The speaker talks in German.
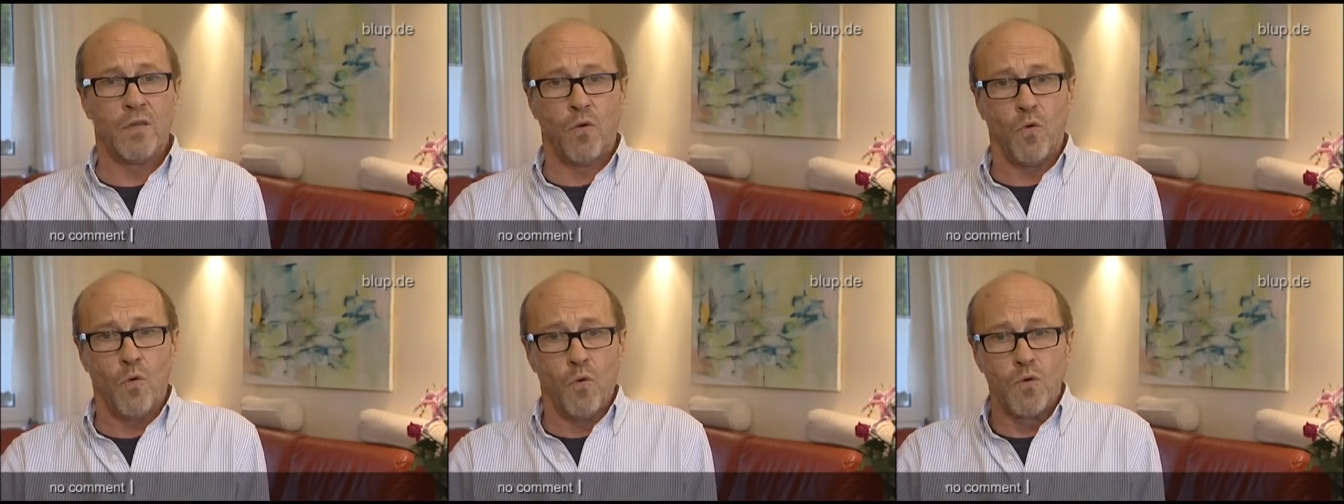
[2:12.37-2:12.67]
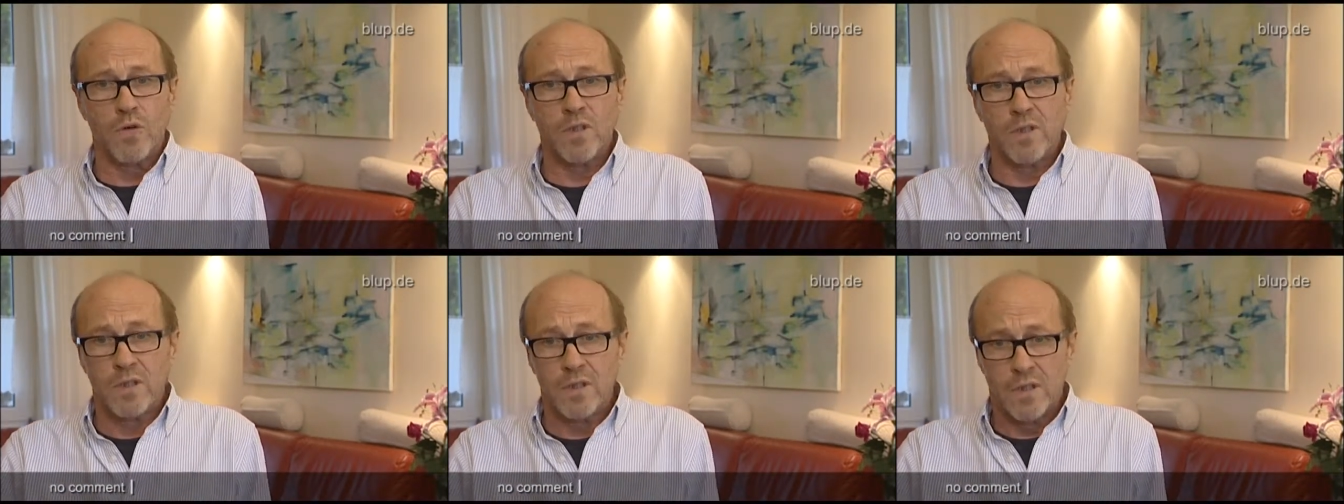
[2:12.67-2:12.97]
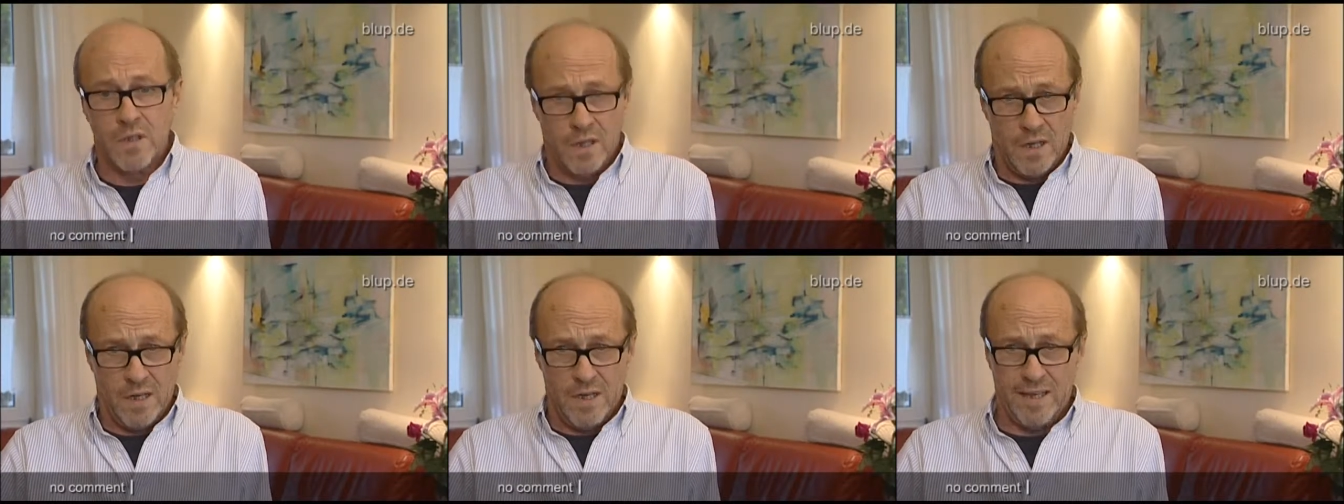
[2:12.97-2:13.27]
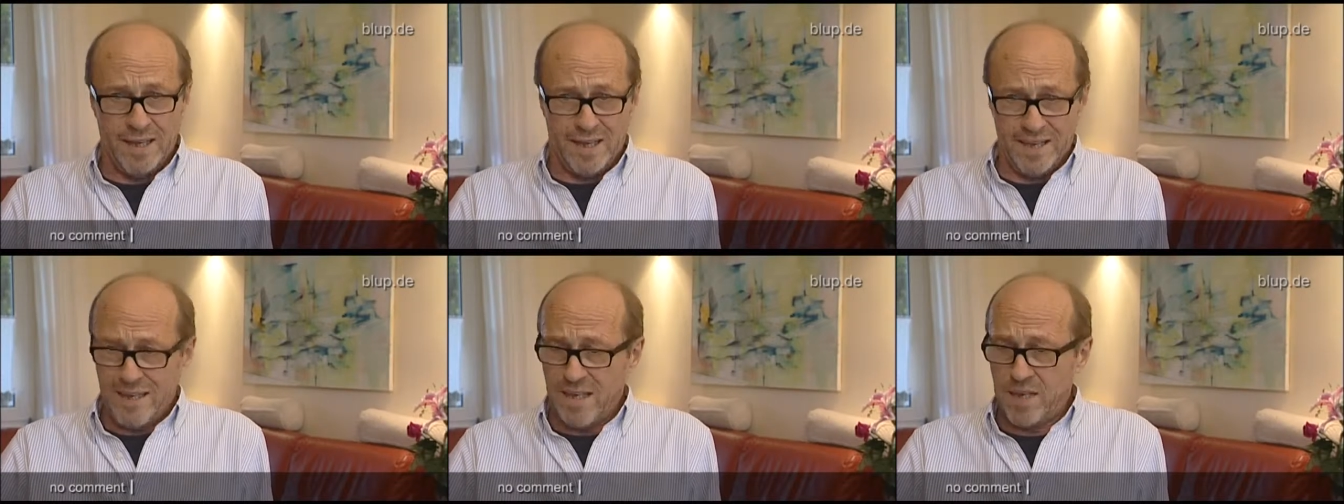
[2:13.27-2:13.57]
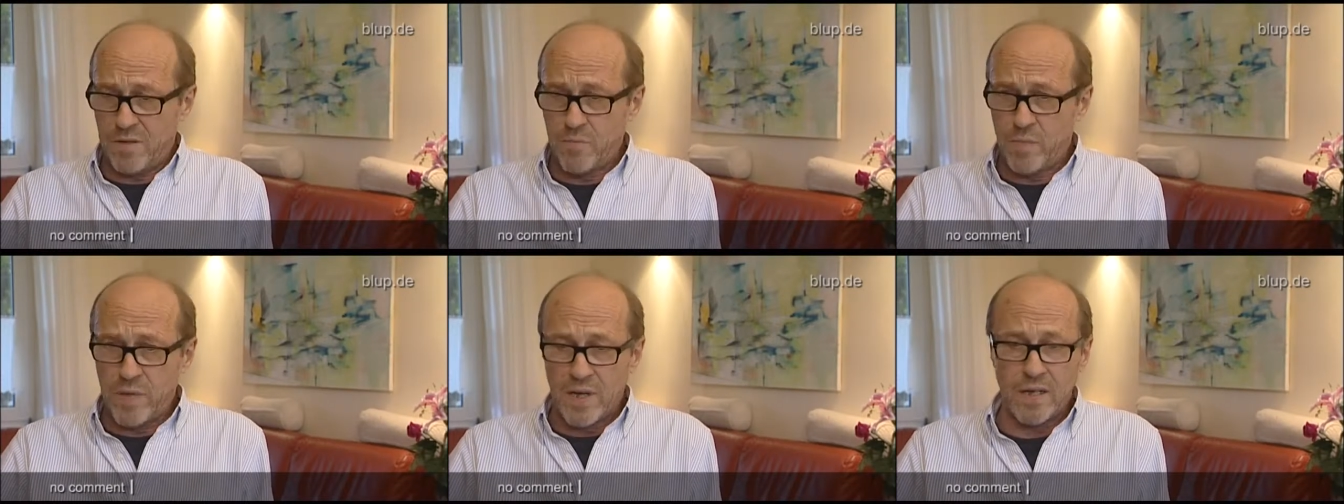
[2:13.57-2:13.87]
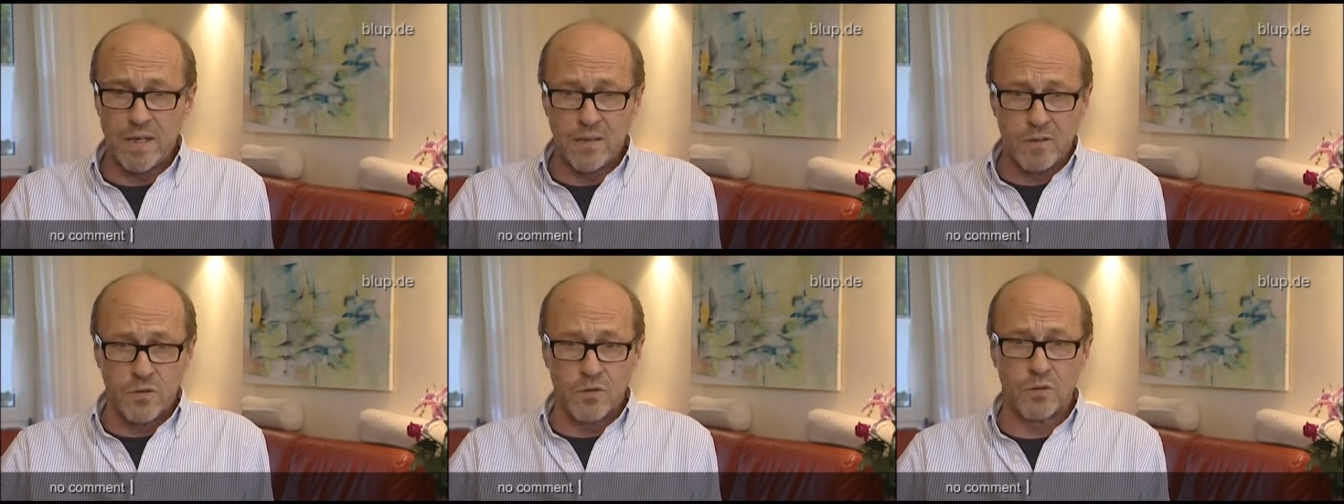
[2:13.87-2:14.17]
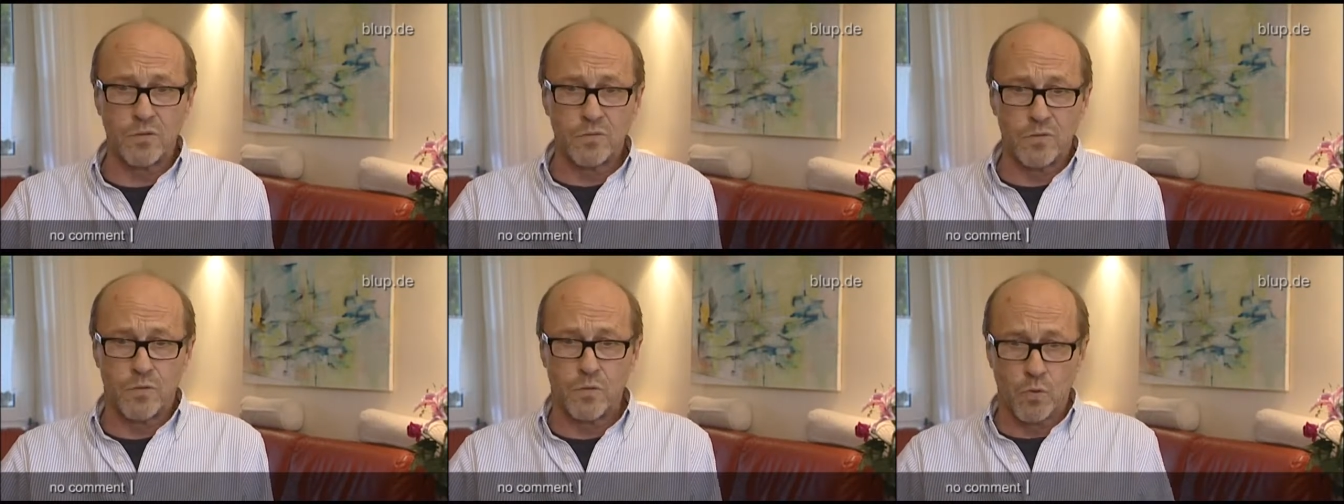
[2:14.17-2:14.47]
ohne erkennbar
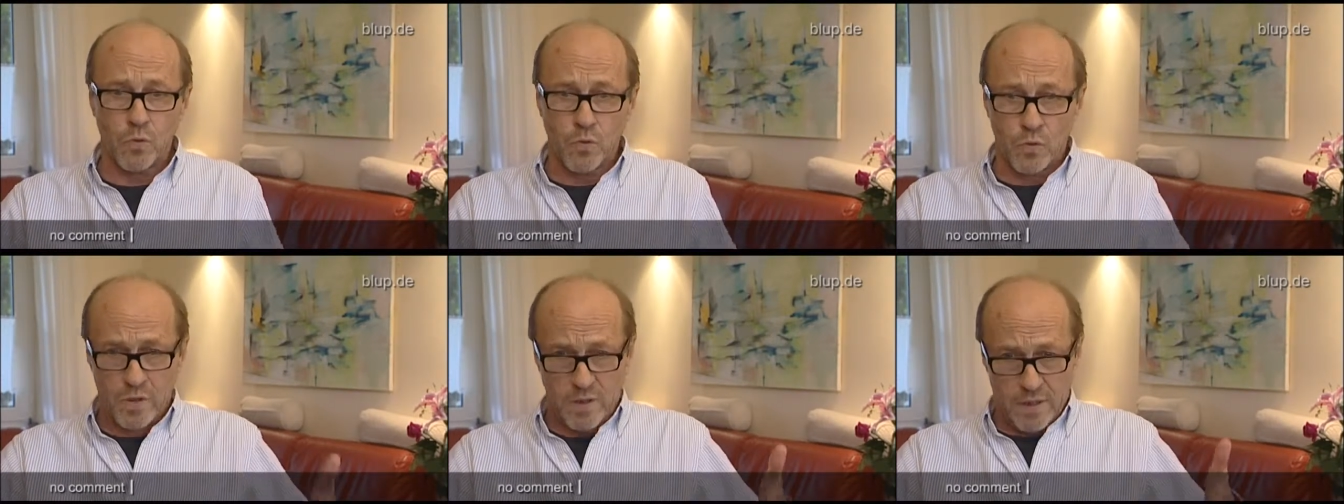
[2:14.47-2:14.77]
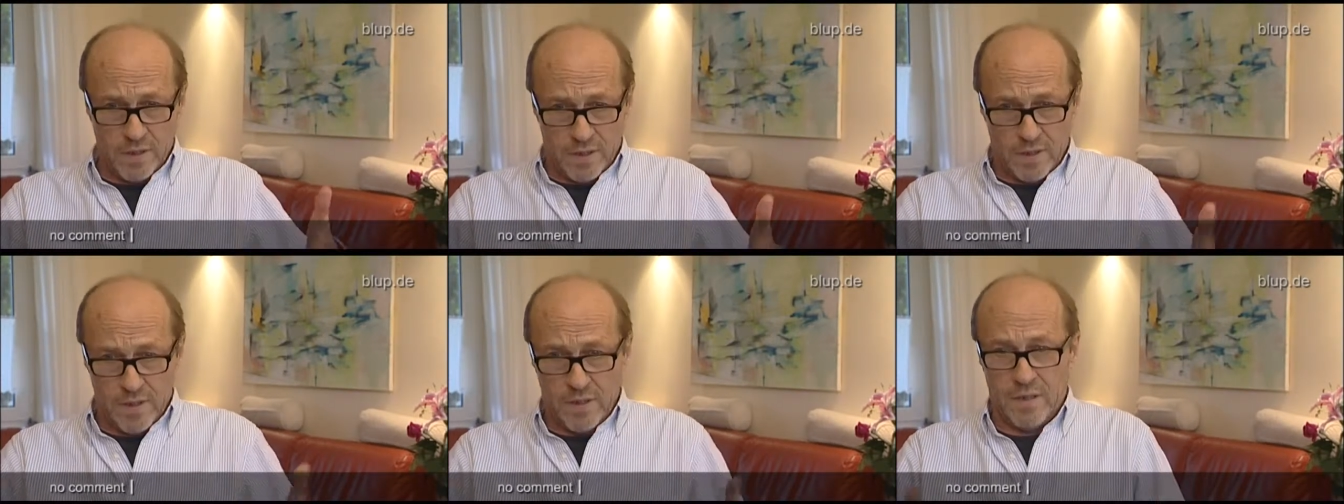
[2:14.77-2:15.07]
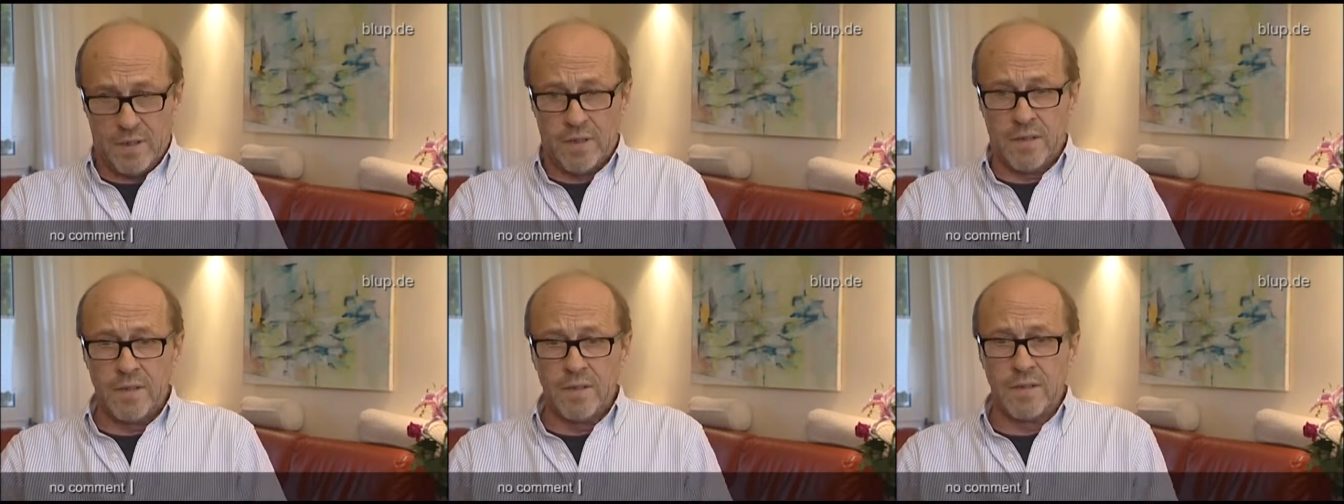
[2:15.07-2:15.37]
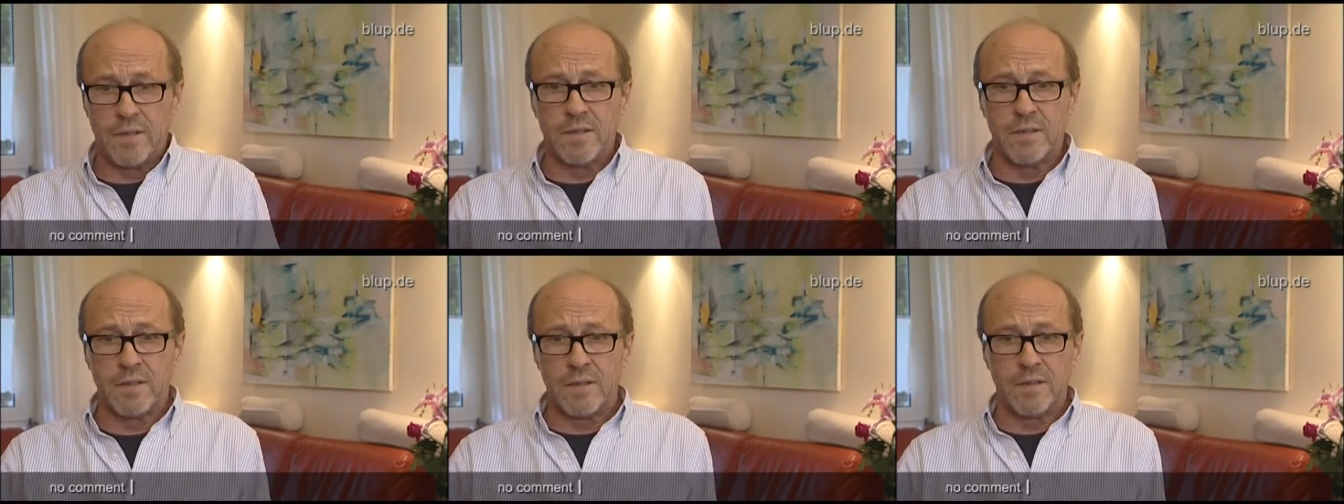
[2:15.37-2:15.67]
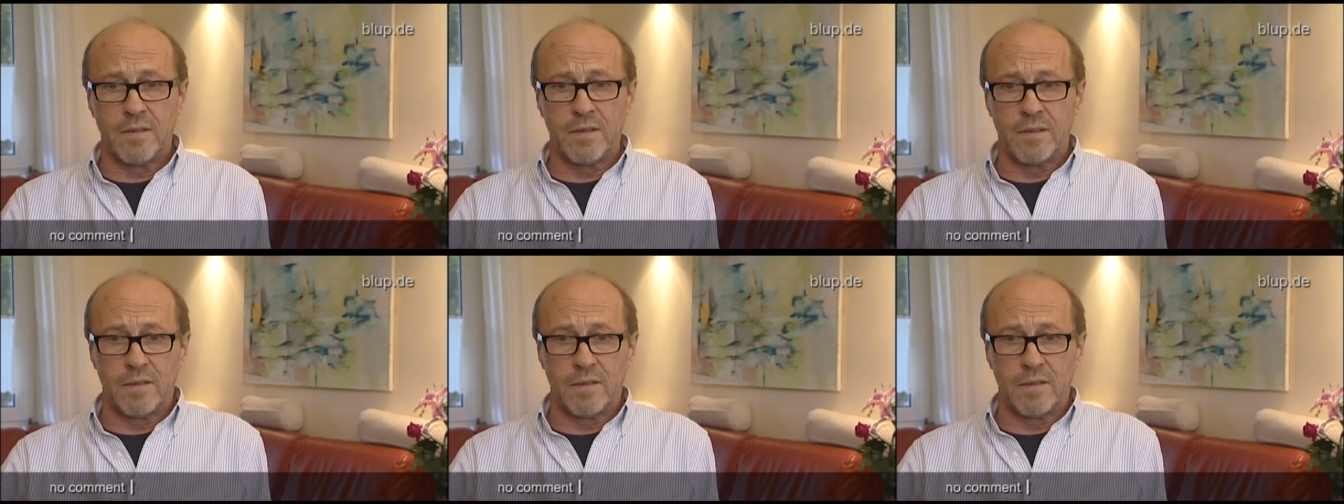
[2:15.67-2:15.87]
irgendwo äh, äh